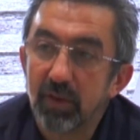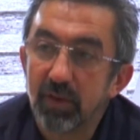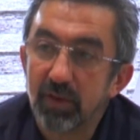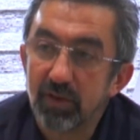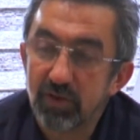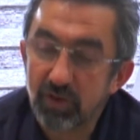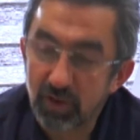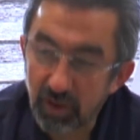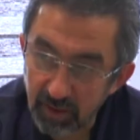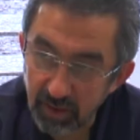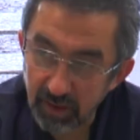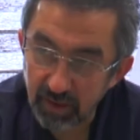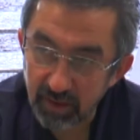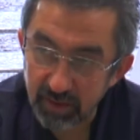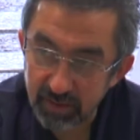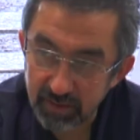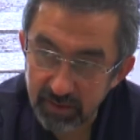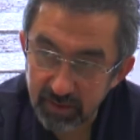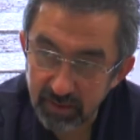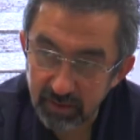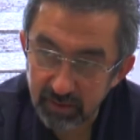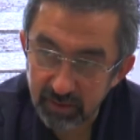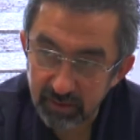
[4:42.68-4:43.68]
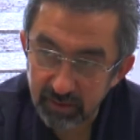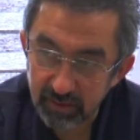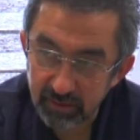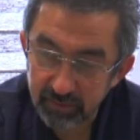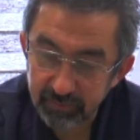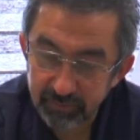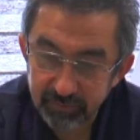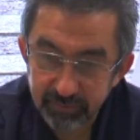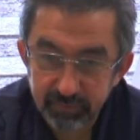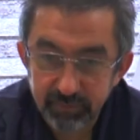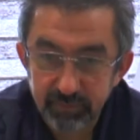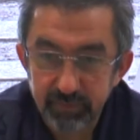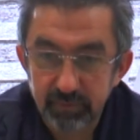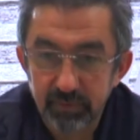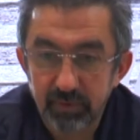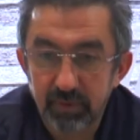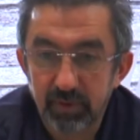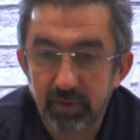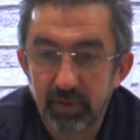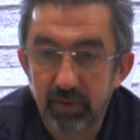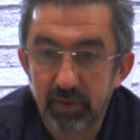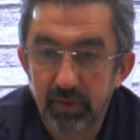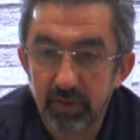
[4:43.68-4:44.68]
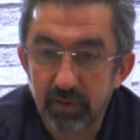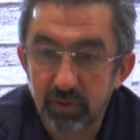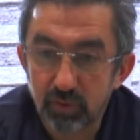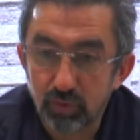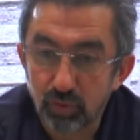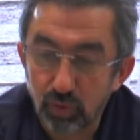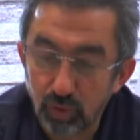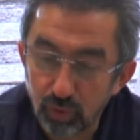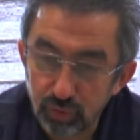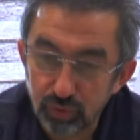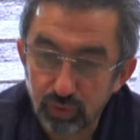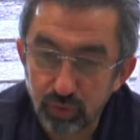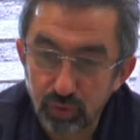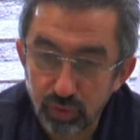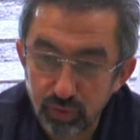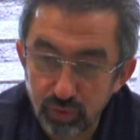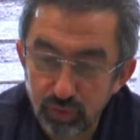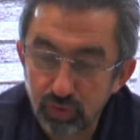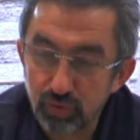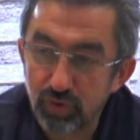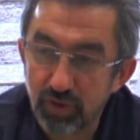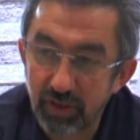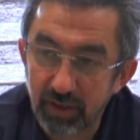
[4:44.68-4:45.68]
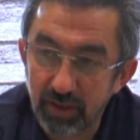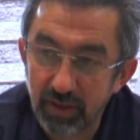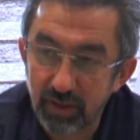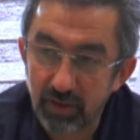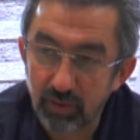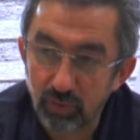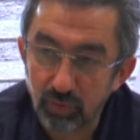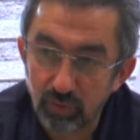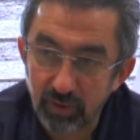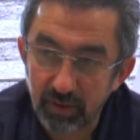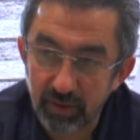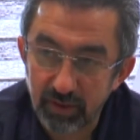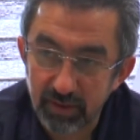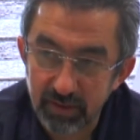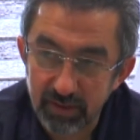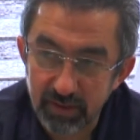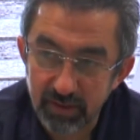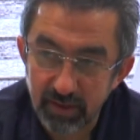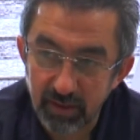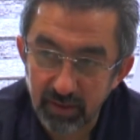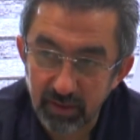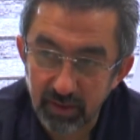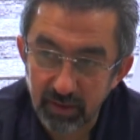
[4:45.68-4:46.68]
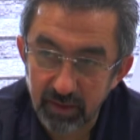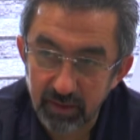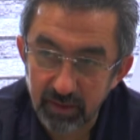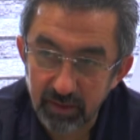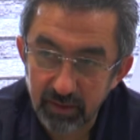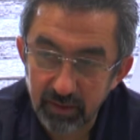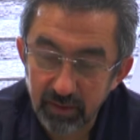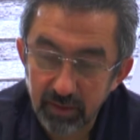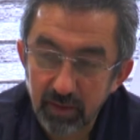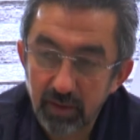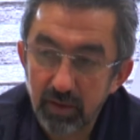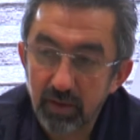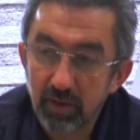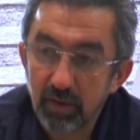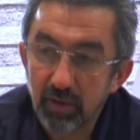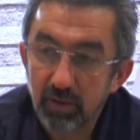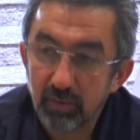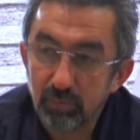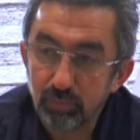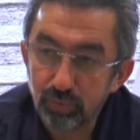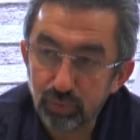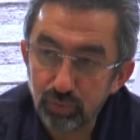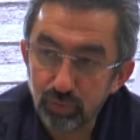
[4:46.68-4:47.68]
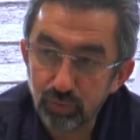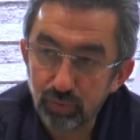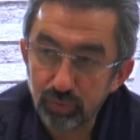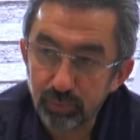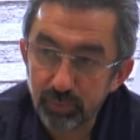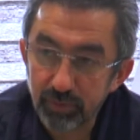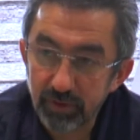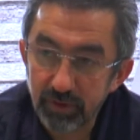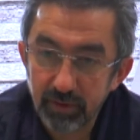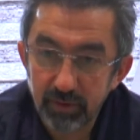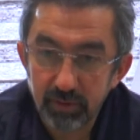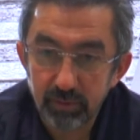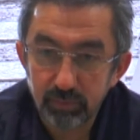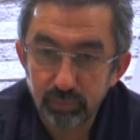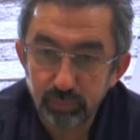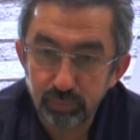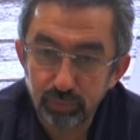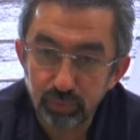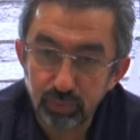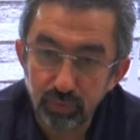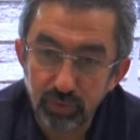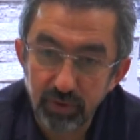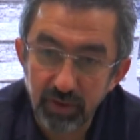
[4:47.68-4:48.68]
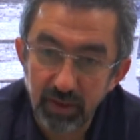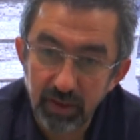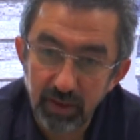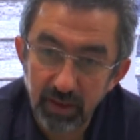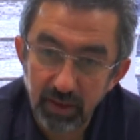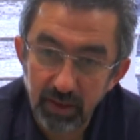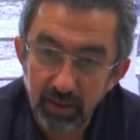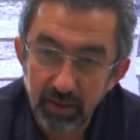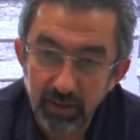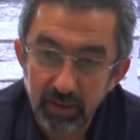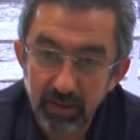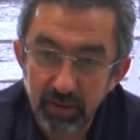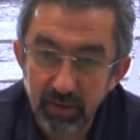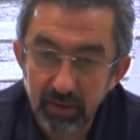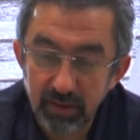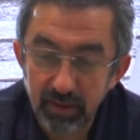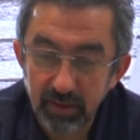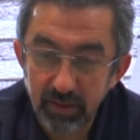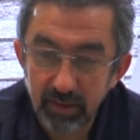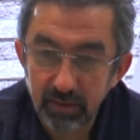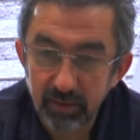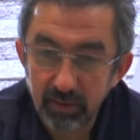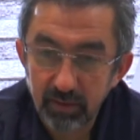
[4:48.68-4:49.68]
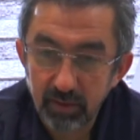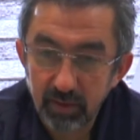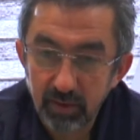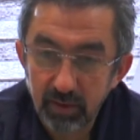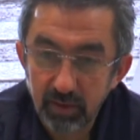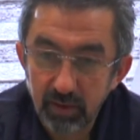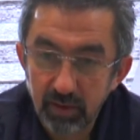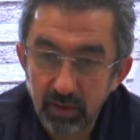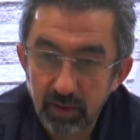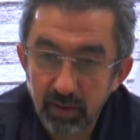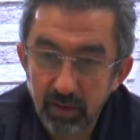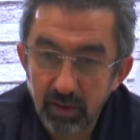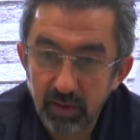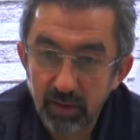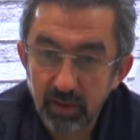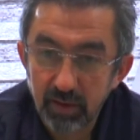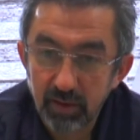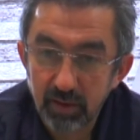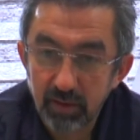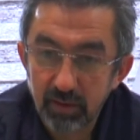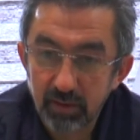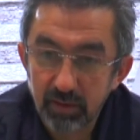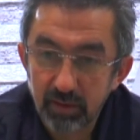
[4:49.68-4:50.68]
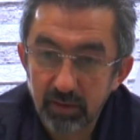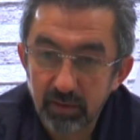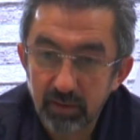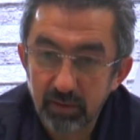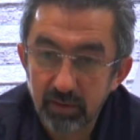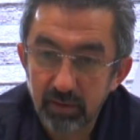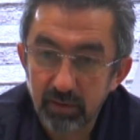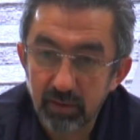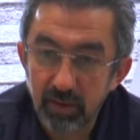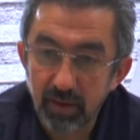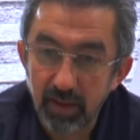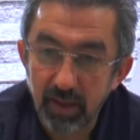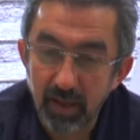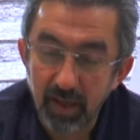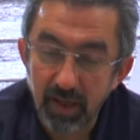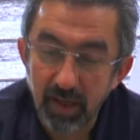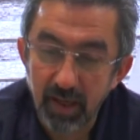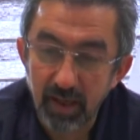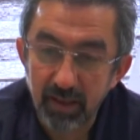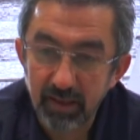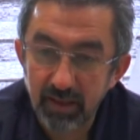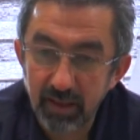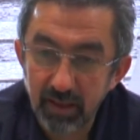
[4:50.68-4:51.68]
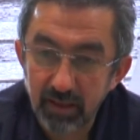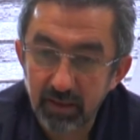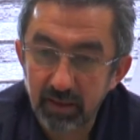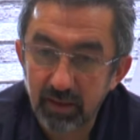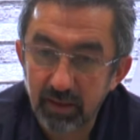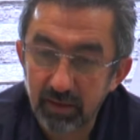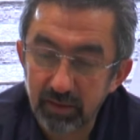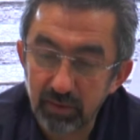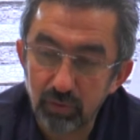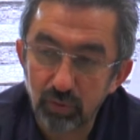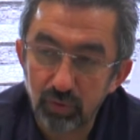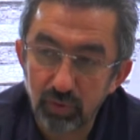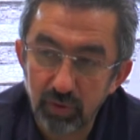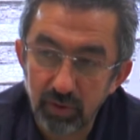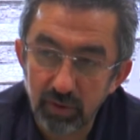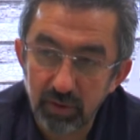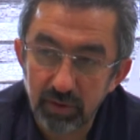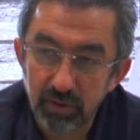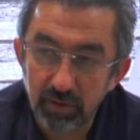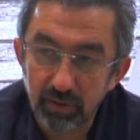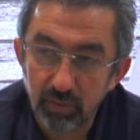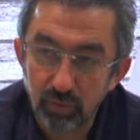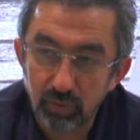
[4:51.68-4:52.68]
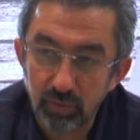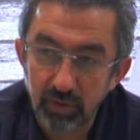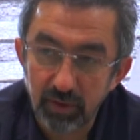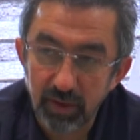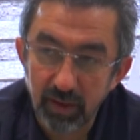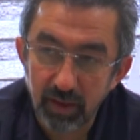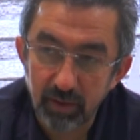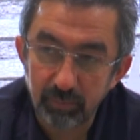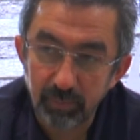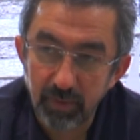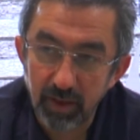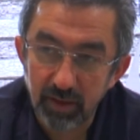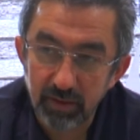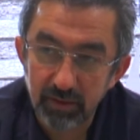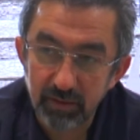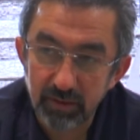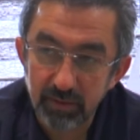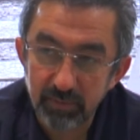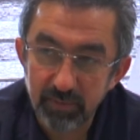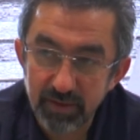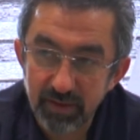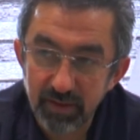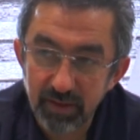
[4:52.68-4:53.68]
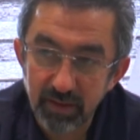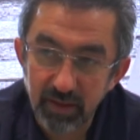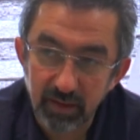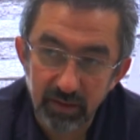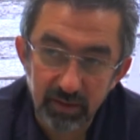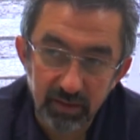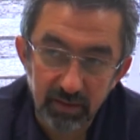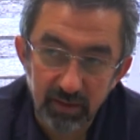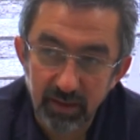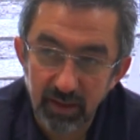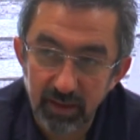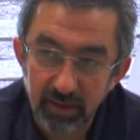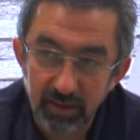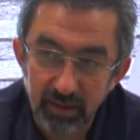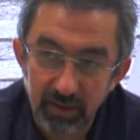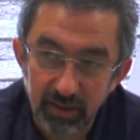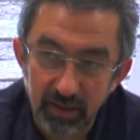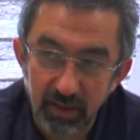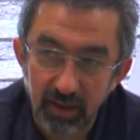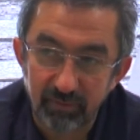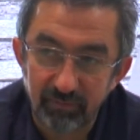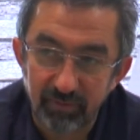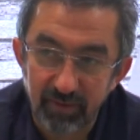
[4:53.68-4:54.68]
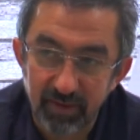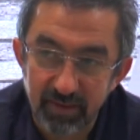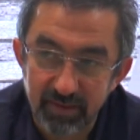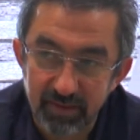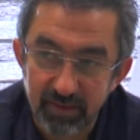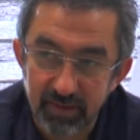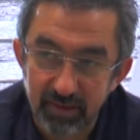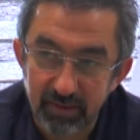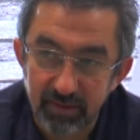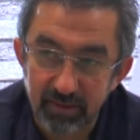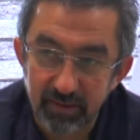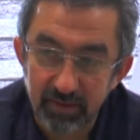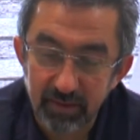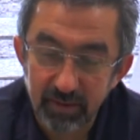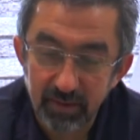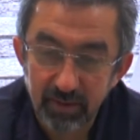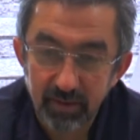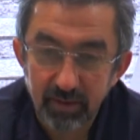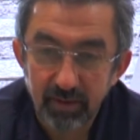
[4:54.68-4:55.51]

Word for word: Şeker hastaları, e, kontrolsüz şekeri olan insanlar. Bu durumda bu genellikle de e, Erkek kadın oranı olarak baktığımızda kadınlarda daha fazladır.